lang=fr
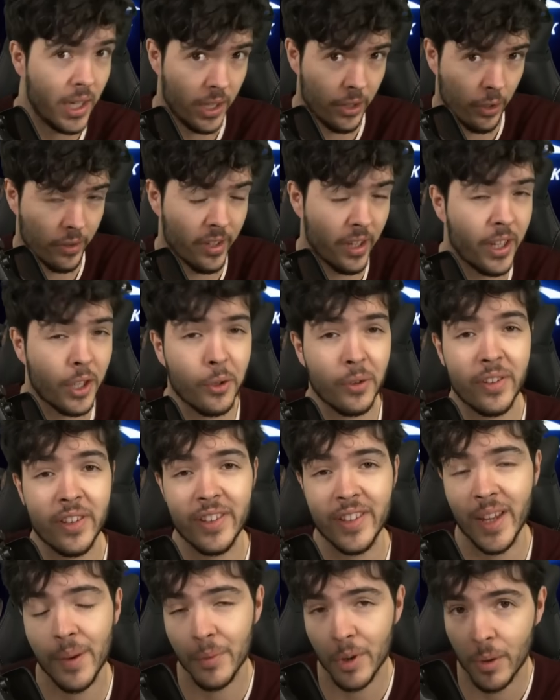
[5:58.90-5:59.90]
Et dans un
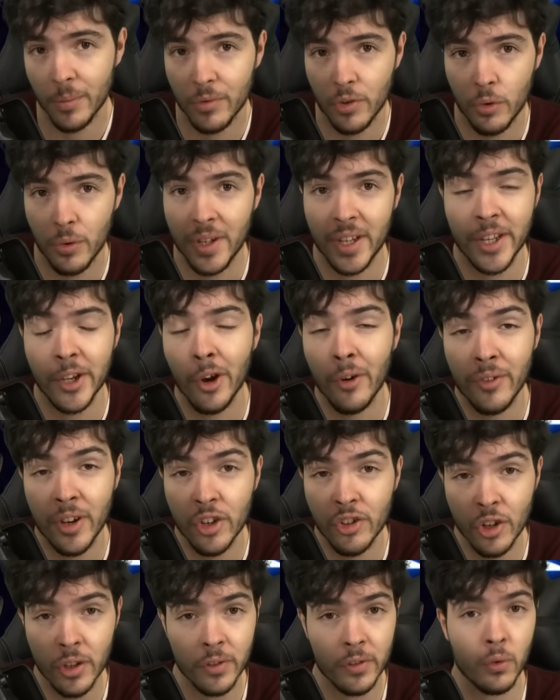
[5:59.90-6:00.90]
écosystème comme celui de League of
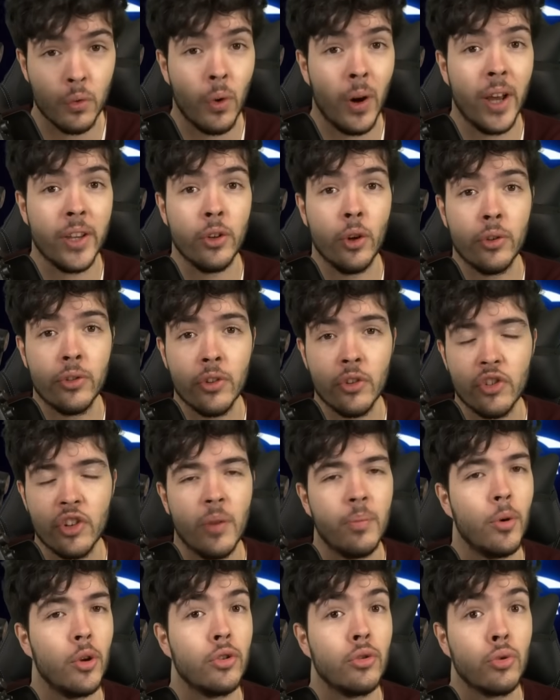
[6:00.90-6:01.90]
Legends, où Riot
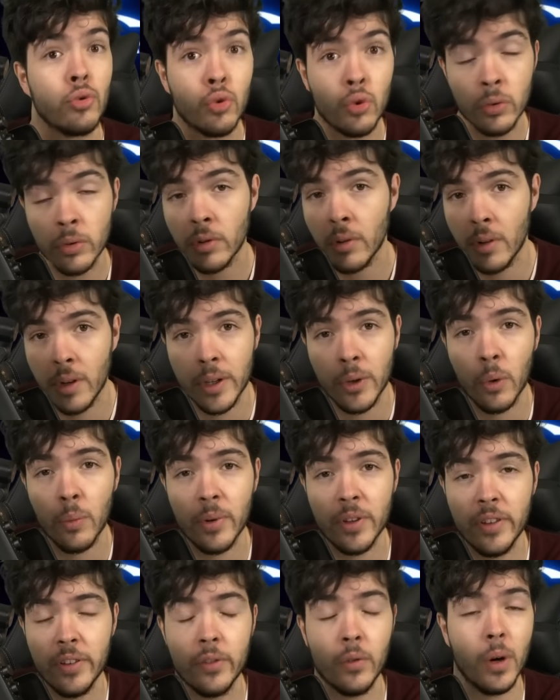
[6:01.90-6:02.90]
chapeaute toutes les
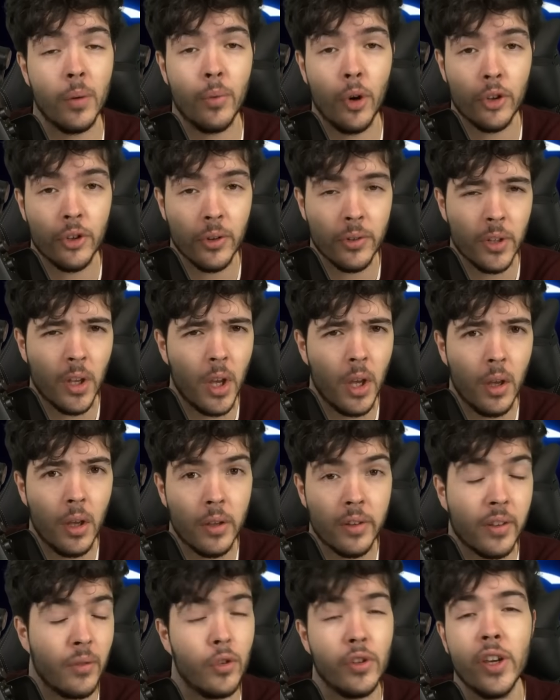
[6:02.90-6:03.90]
compétitions importantes,
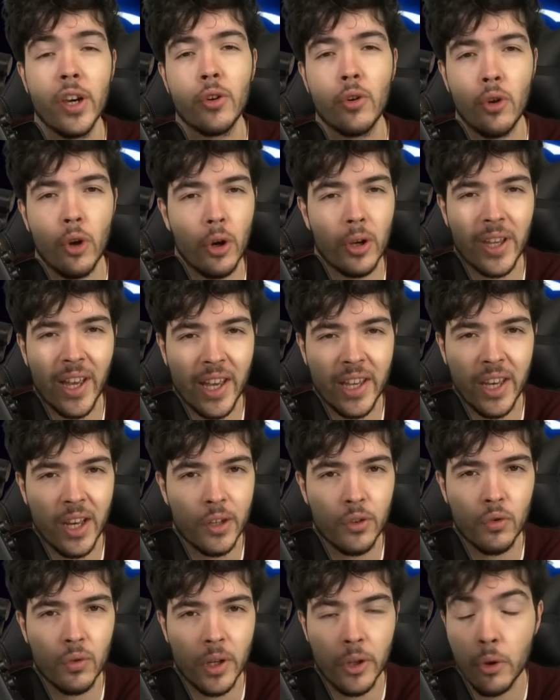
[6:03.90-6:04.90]
ça veut dire que leurs
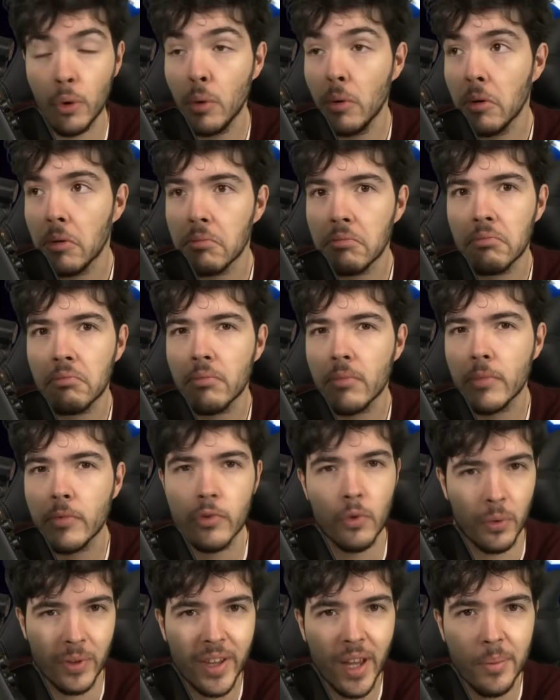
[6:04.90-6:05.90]
carrières à tous les deux
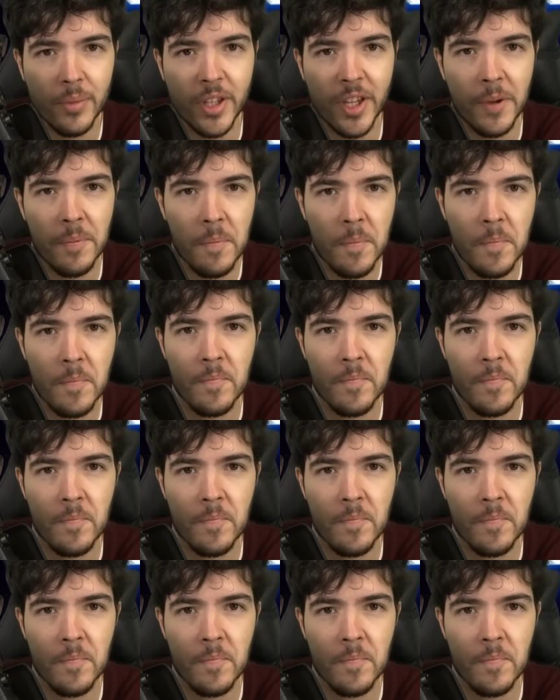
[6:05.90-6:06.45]
sont terminées.